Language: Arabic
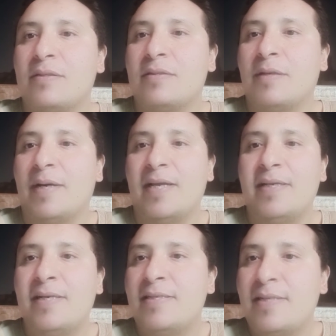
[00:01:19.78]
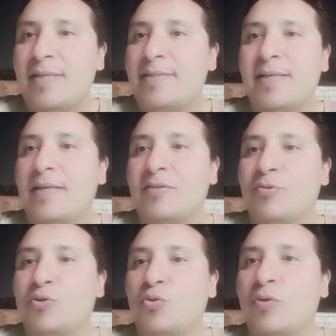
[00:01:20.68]
طب على اي اساس يعني
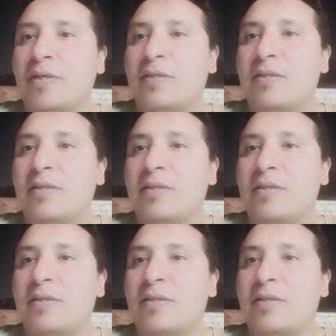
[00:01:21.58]
انتوا بتقولوا كده